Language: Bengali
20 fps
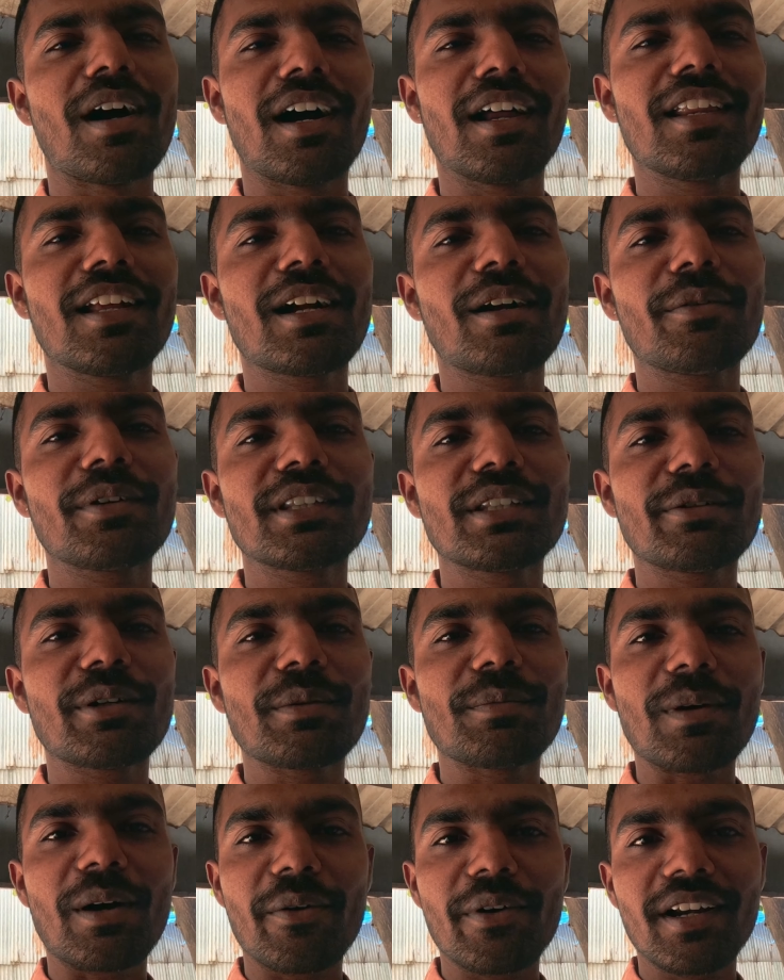বাঙালি খাবার
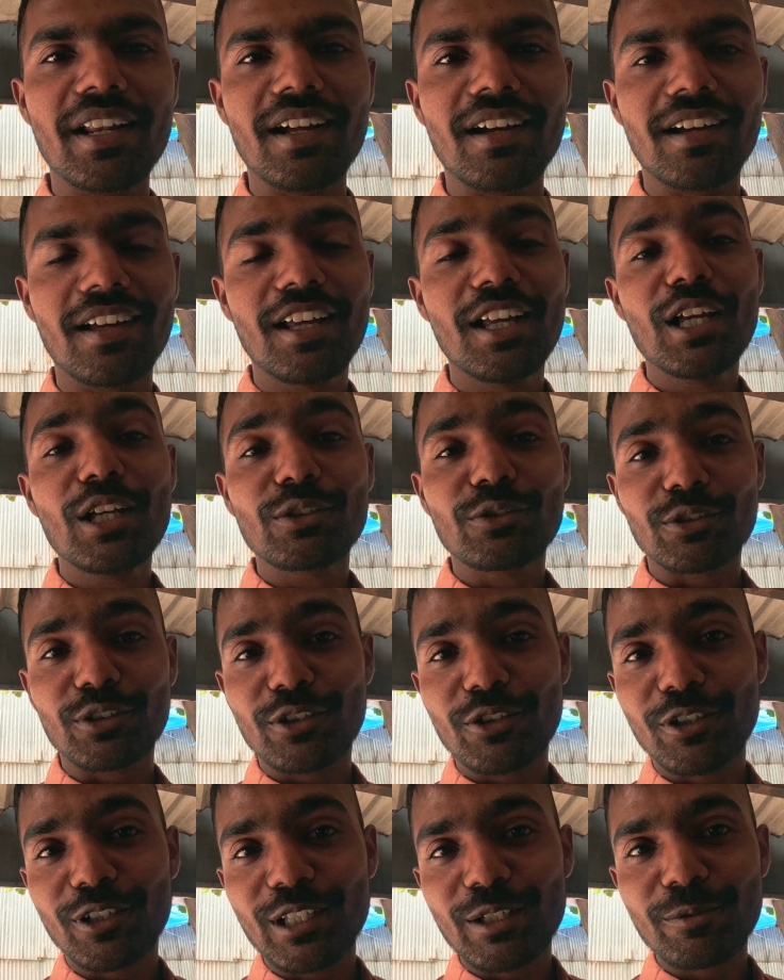দাবার পাওয়াটা
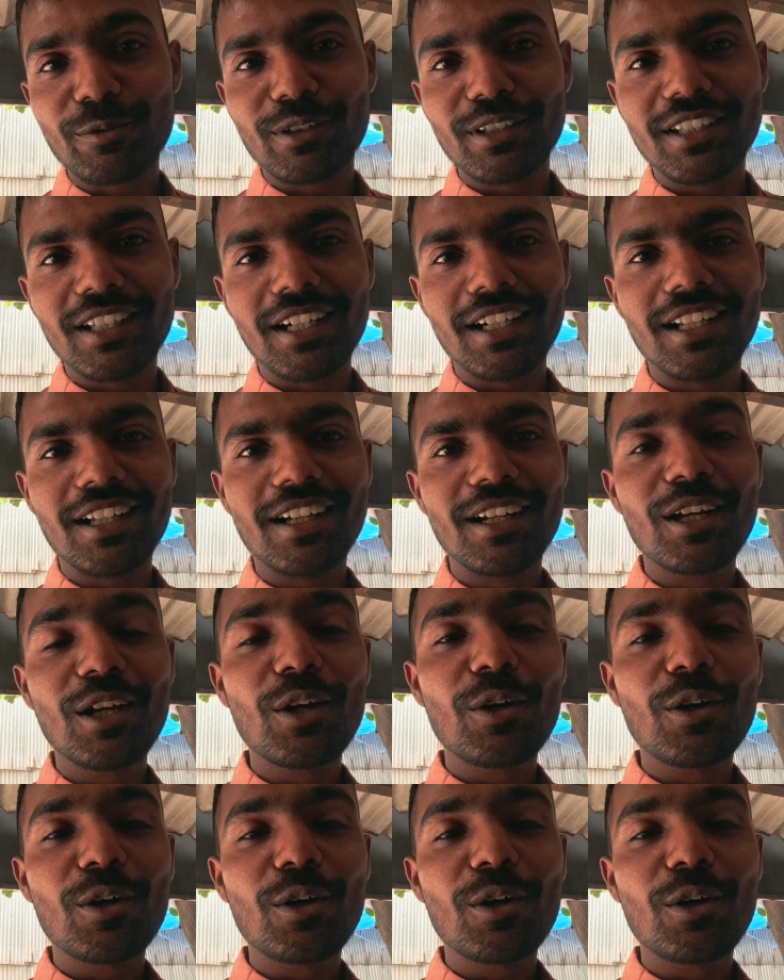সত্যি কথা বলতে একটা